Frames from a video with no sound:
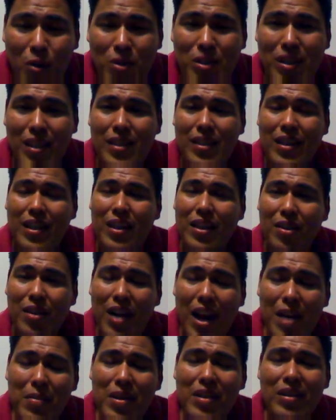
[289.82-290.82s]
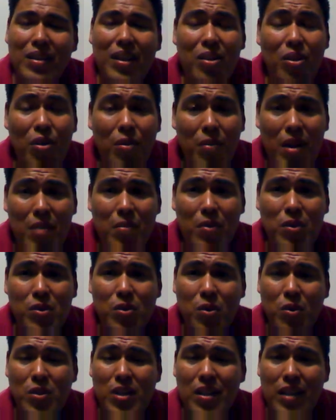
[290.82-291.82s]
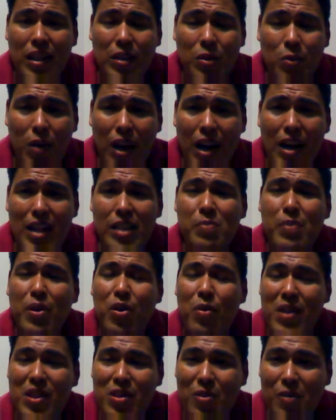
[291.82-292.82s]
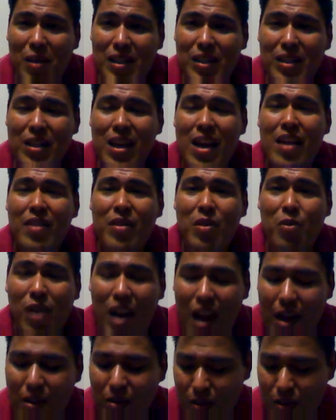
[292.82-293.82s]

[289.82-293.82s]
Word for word: cosas que realmente no vemos, cosas naturales, pero viéndolas de un